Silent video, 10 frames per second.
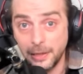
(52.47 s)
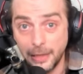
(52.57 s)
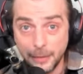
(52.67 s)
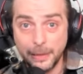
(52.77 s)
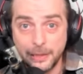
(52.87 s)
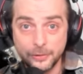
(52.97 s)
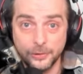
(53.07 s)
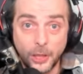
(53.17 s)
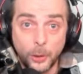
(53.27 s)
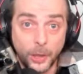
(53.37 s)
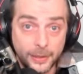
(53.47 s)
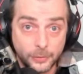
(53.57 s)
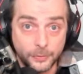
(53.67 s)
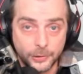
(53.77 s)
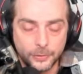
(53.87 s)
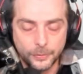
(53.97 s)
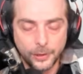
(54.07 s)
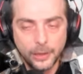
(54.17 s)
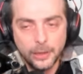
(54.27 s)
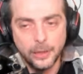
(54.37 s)
l'impact que ça aura sur votre compte.
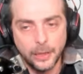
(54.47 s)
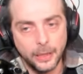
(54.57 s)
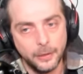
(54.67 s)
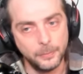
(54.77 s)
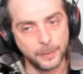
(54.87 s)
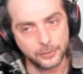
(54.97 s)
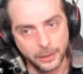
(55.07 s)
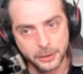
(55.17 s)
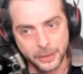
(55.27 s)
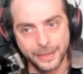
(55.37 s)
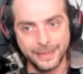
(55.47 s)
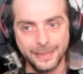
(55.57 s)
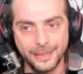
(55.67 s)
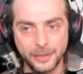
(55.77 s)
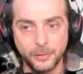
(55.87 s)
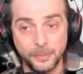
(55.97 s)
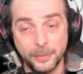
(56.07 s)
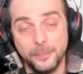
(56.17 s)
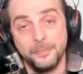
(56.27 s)
Et le personnage est incroyable.